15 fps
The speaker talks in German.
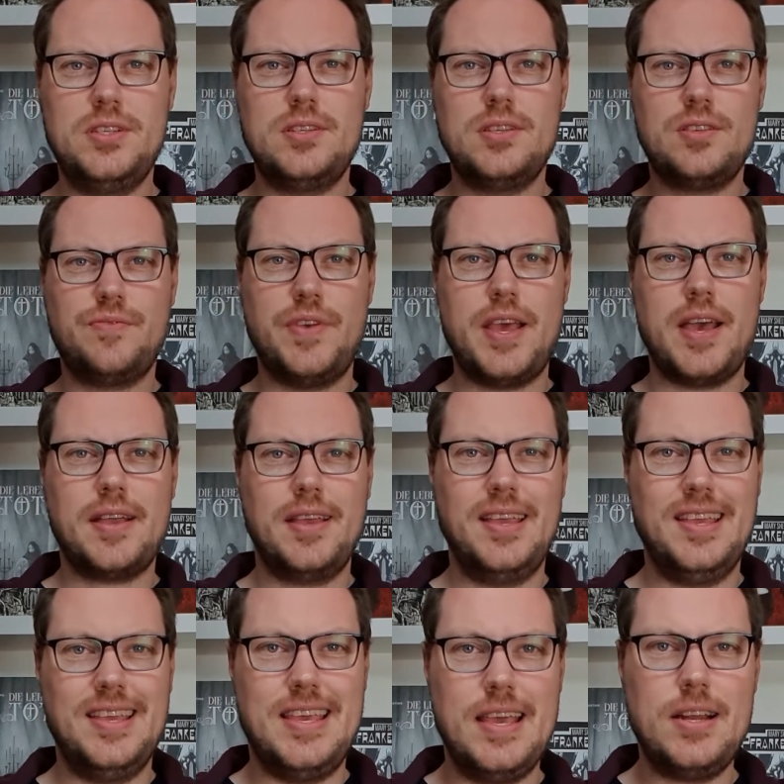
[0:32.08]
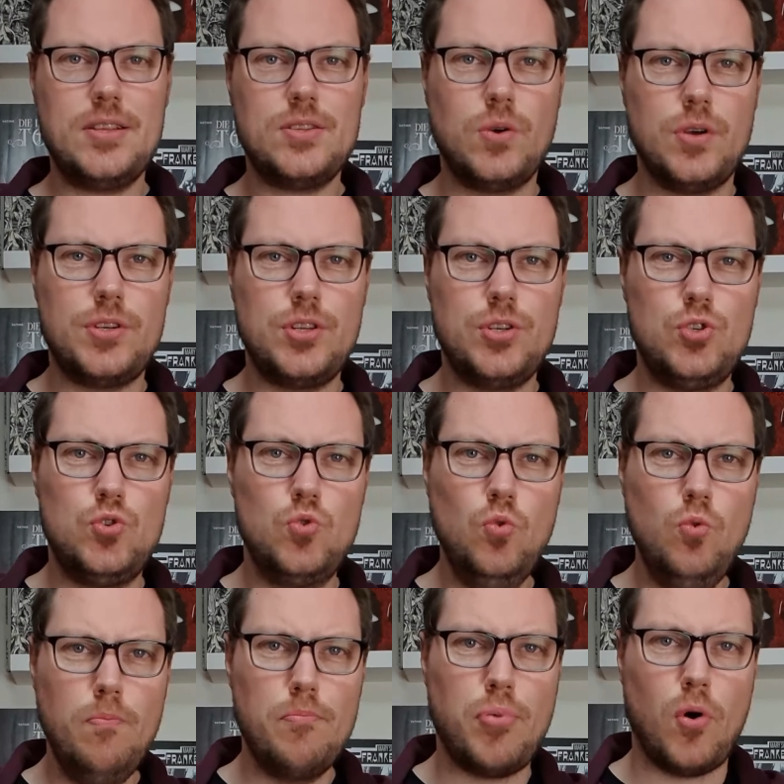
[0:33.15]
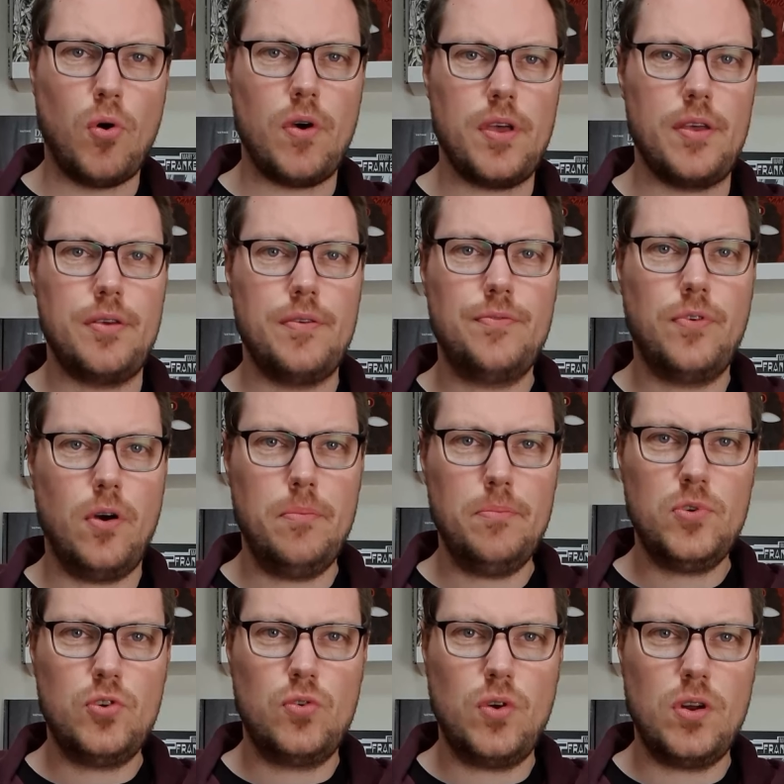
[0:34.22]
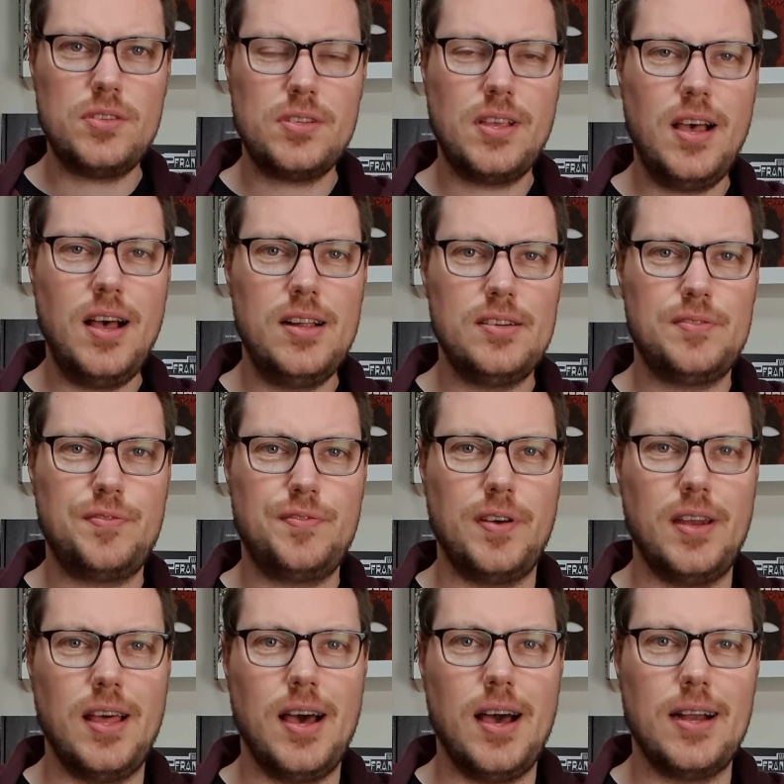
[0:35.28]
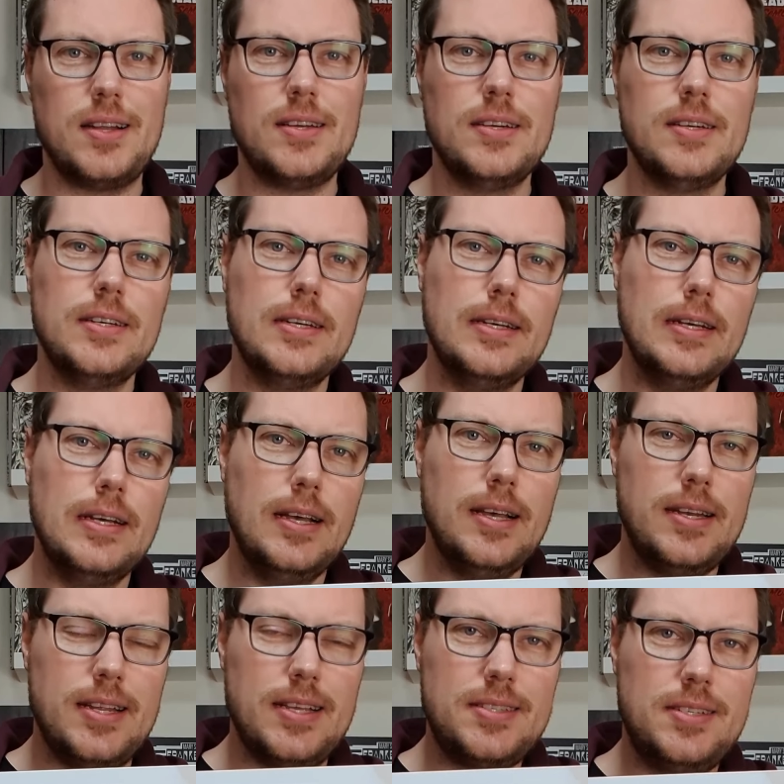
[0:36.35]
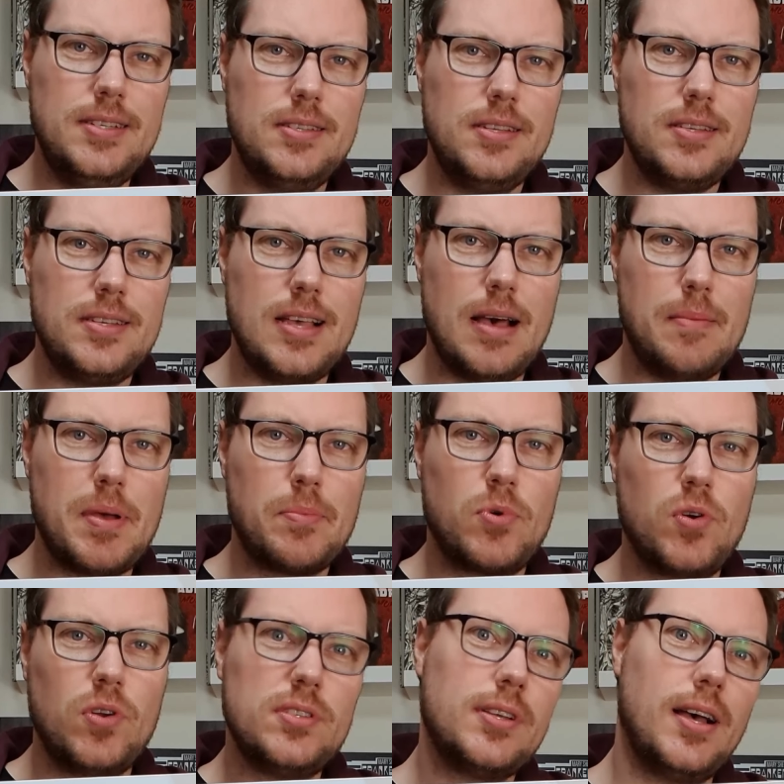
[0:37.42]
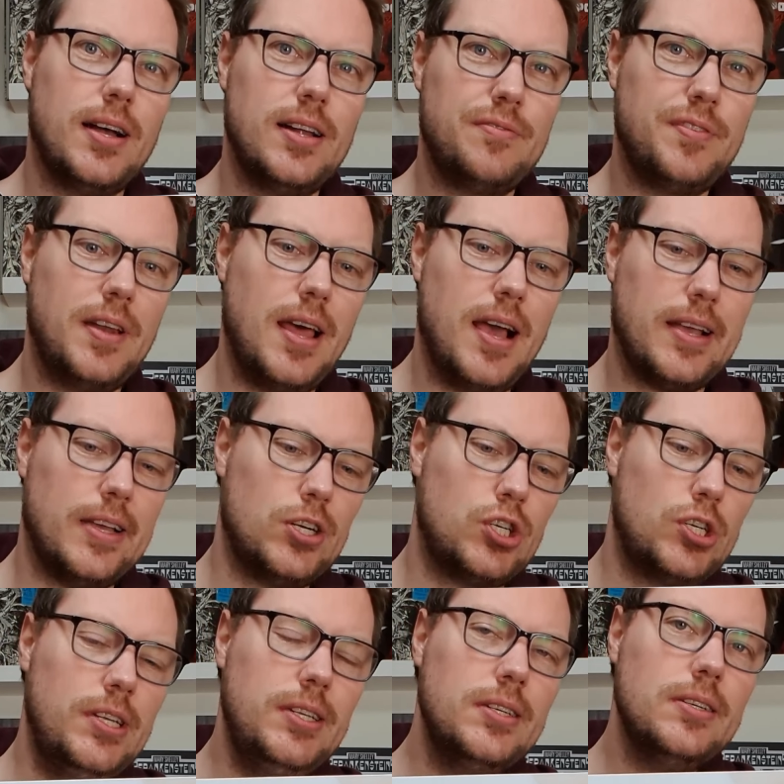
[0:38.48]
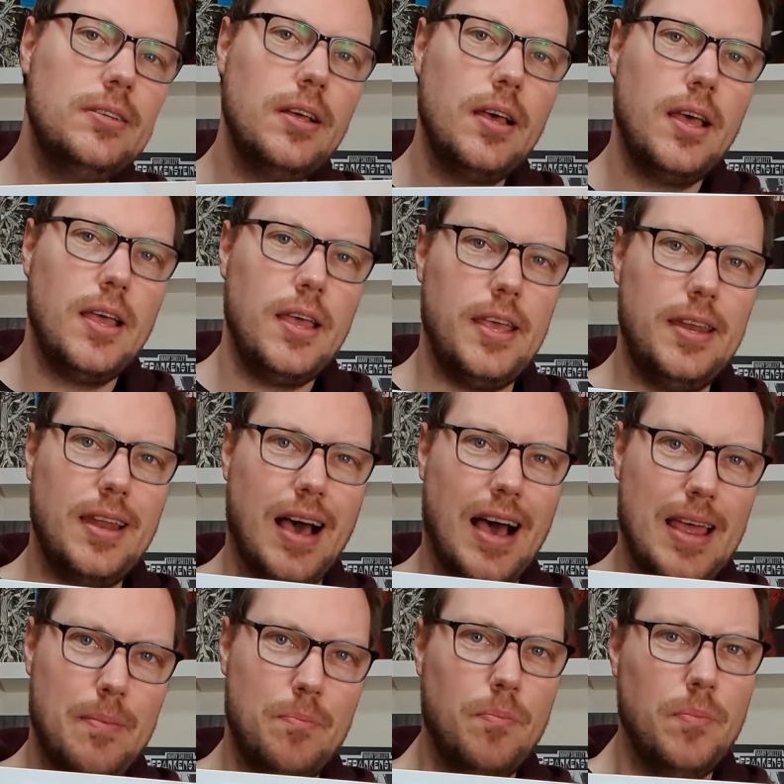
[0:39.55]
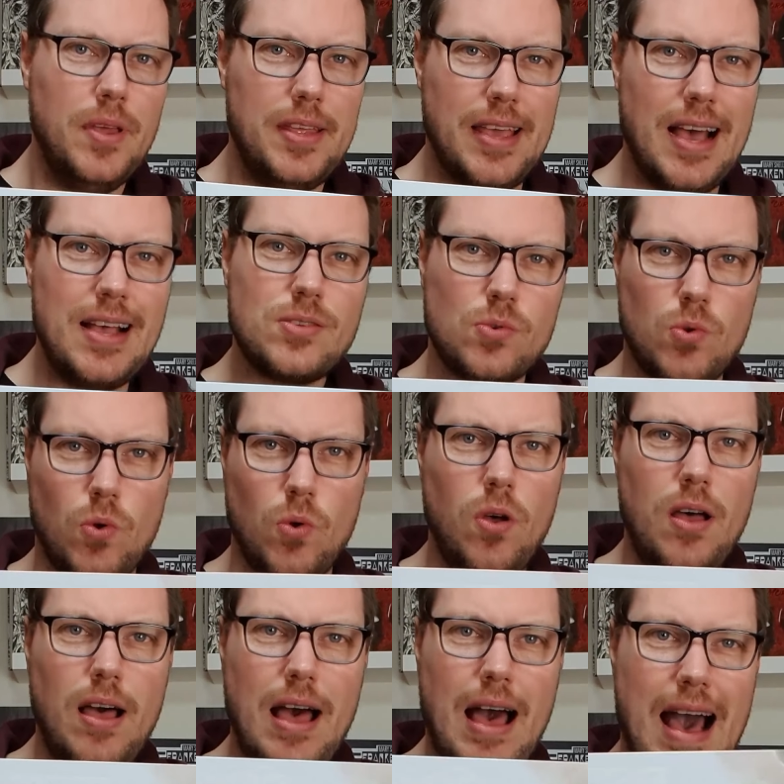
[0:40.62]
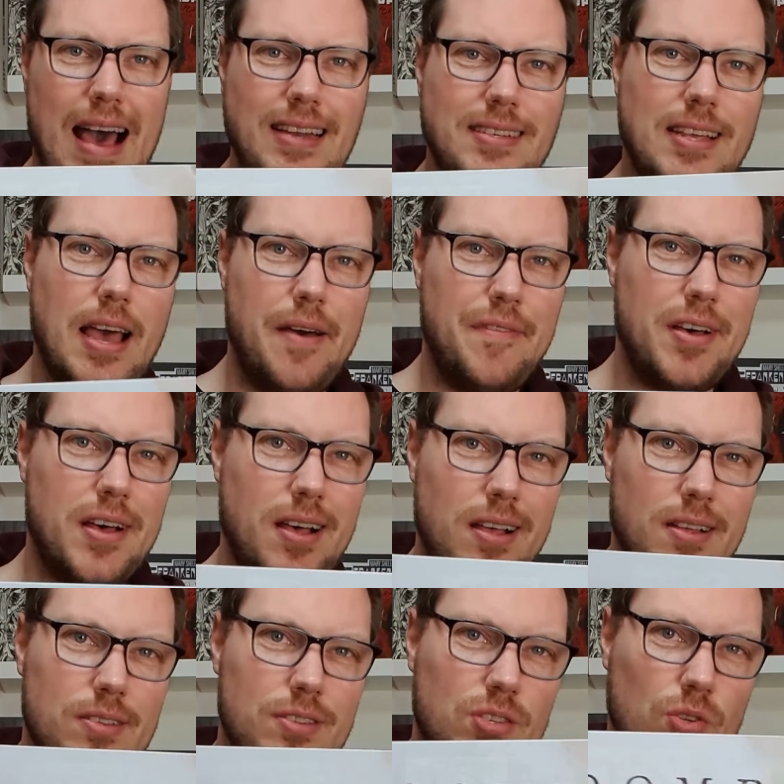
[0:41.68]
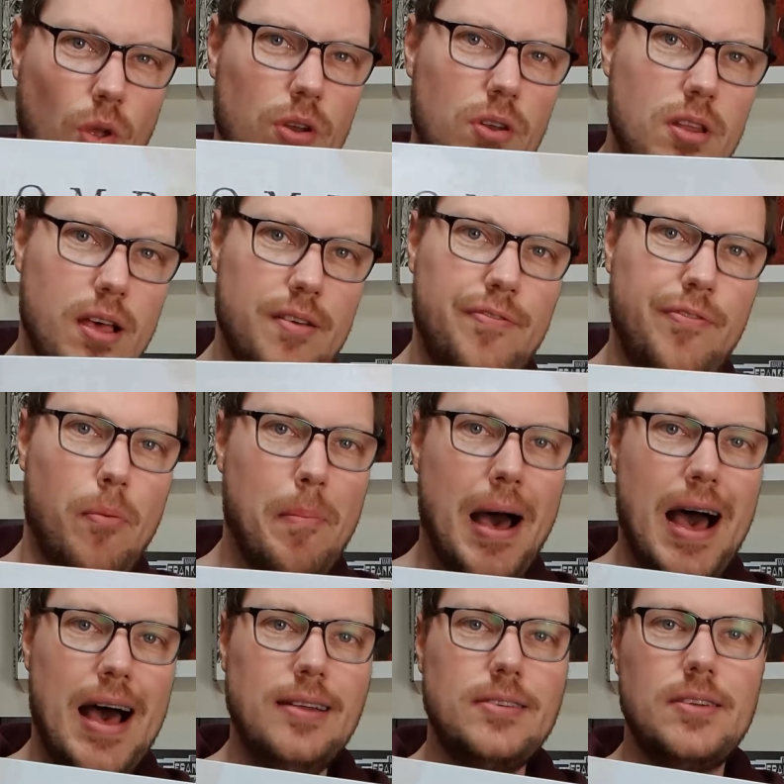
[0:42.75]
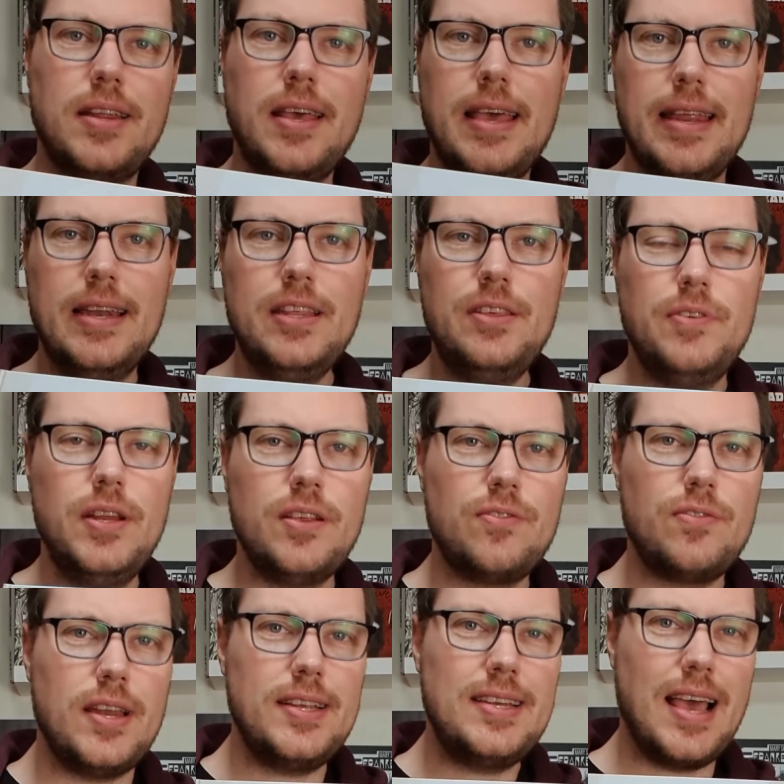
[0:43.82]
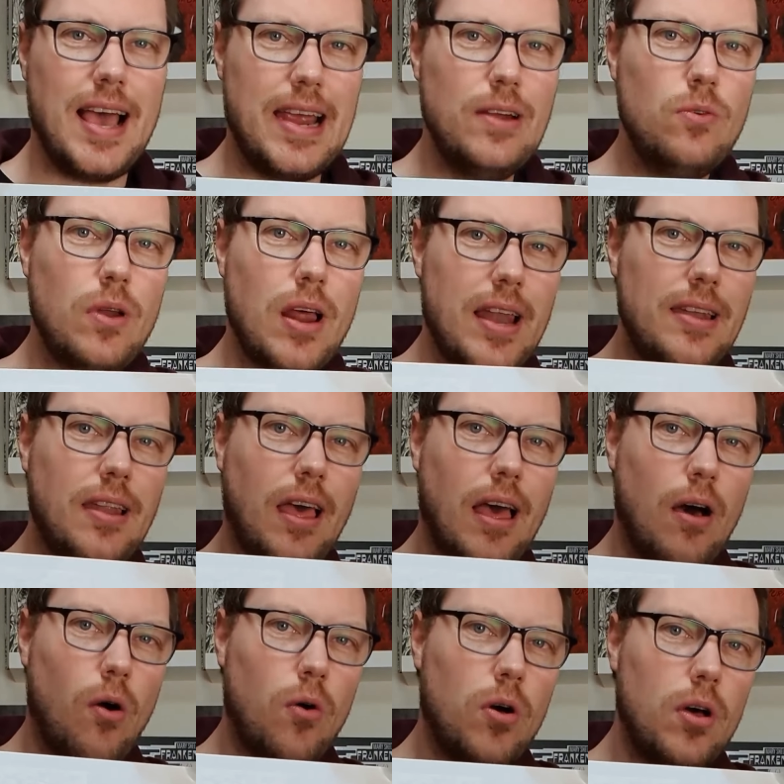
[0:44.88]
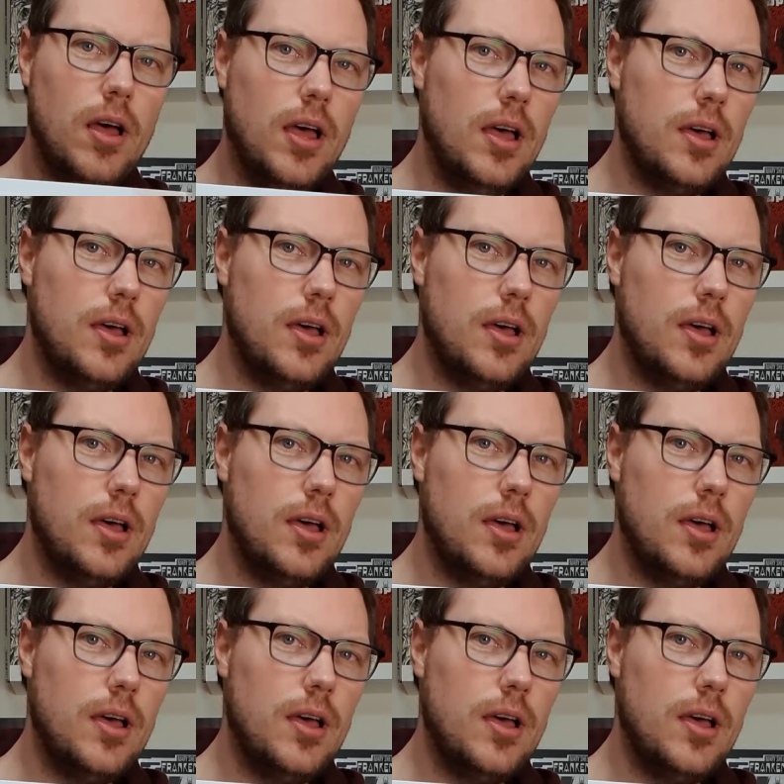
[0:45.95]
dieses Werk geht es heute. Doomboy vom Crosscult Verlag. Der ist dieses Jahr beim Crosscult Verlag erschienen in einem, ja, so Hardcover-Sonderformat, ne, ähnlich wie das vielleicht der ein oder andere auch